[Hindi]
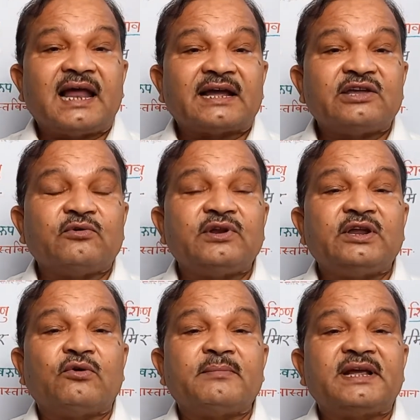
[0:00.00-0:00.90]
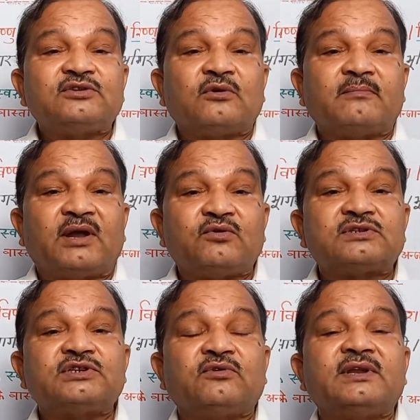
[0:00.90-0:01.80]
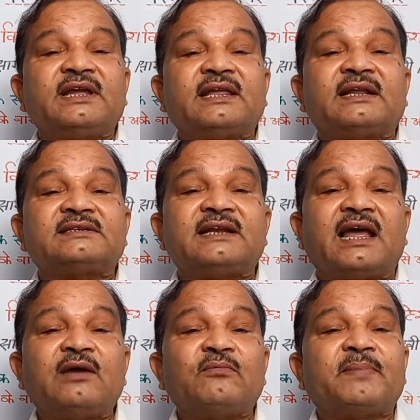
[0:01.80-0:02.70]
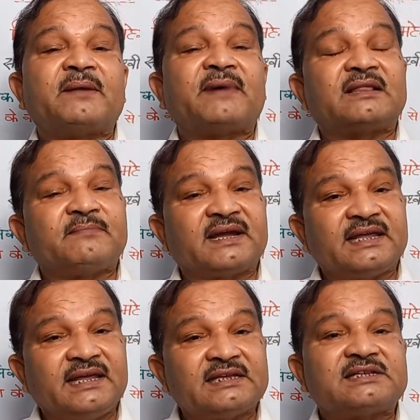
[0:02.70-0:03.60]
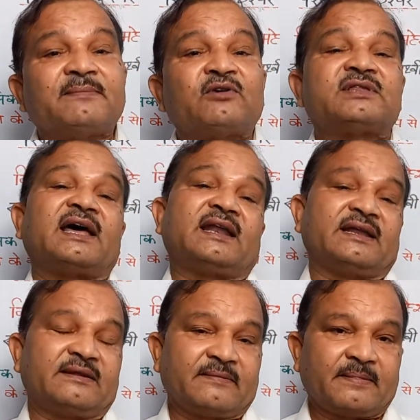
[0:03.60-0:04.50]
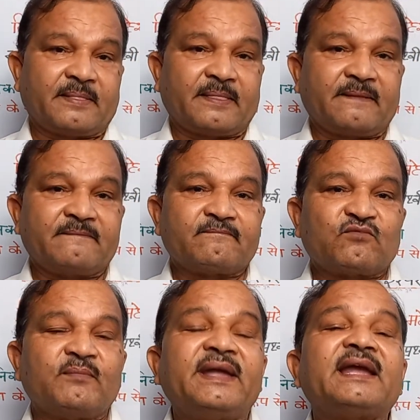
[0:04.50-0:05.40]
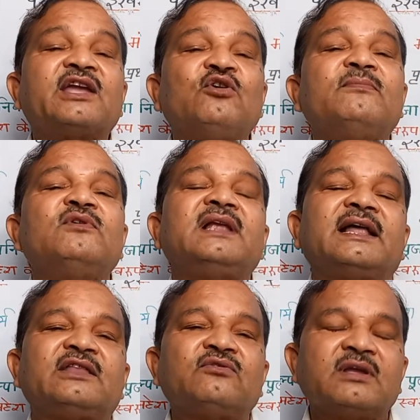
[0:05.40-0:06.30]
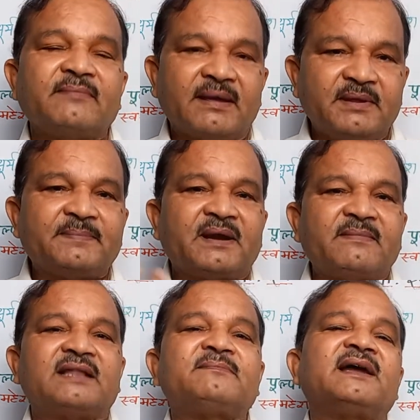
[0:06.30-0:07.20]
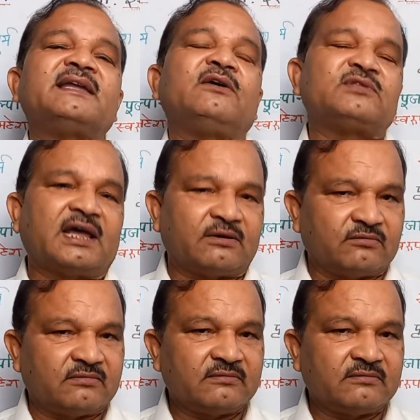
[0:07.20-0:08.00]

लाख योनियों में जो मनुष्य योनि की रचना है वो परमात्मा की ही सब अवतार हैं तो मैं ये क्यों भूल जाता हूँ कि मैं भी परमात्मा की अवतार हूँ